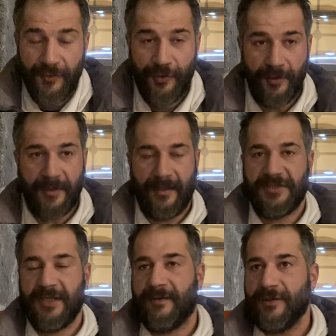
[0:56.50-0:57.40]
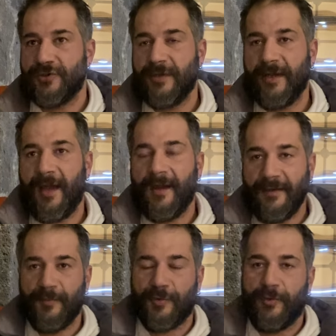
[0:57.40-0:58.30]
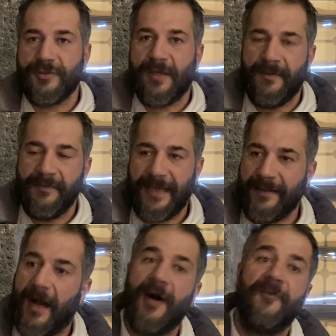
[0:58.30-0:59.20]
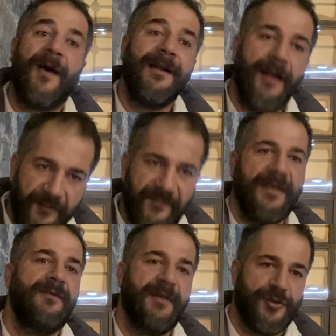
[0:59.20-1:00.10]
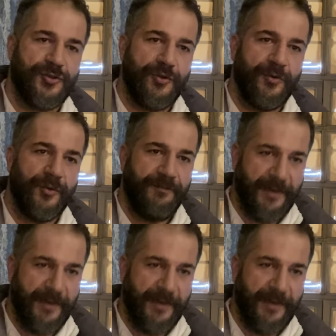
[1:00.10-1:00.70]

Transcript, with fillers: Diyor ki Şevket Süreyya Aydemir o zaman yani ahvali anlayın diye söylüyorum.